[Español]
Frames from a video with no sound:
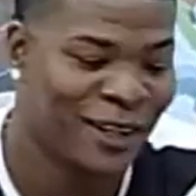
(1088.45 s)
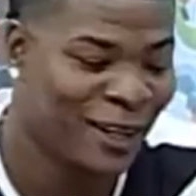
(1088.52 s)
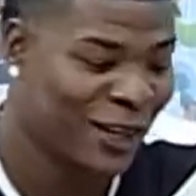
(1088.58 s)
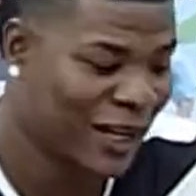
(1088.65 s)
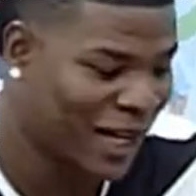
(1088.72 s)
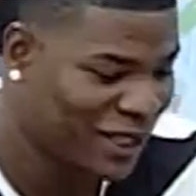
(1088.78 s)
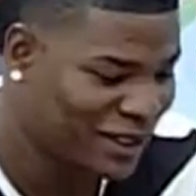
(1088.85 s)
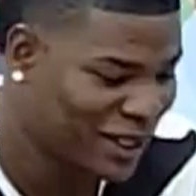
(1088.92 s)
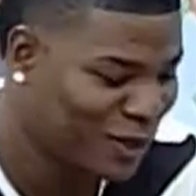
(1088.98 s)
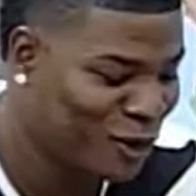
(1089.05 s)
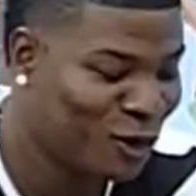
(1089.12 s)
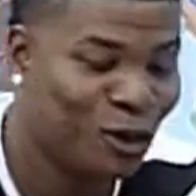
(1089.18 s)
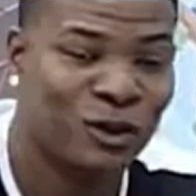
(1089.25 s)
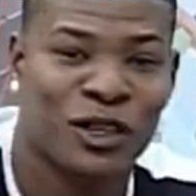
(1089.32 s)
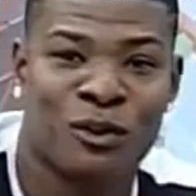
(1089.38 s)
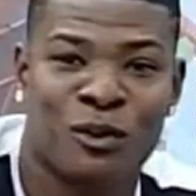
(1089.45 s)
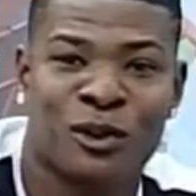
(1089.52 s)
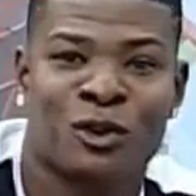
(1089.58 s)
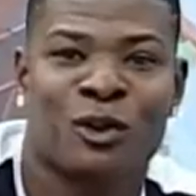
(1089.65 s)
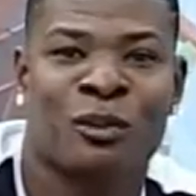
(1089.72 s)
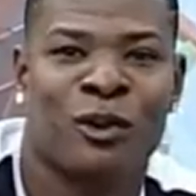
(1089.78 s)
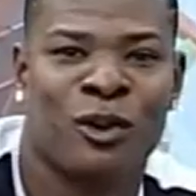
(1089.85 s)
Gracias a Dios, estamos en
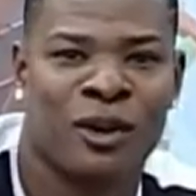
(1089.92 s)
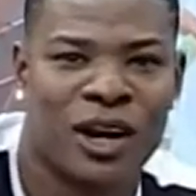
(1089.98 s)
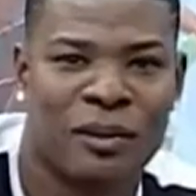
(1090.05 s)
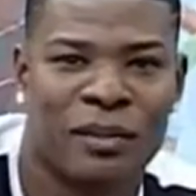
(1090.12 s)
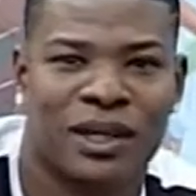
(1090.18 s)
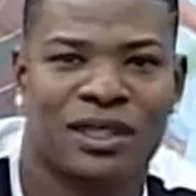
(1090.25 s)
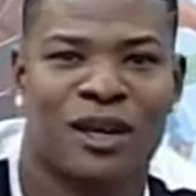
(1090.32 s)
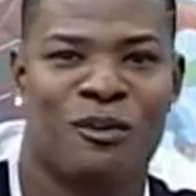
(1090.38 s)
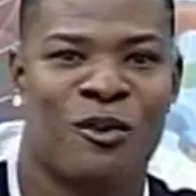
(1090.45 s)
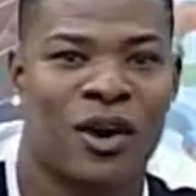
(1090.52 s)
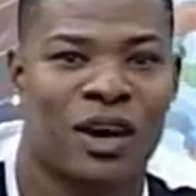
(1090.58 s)
su programa, estamos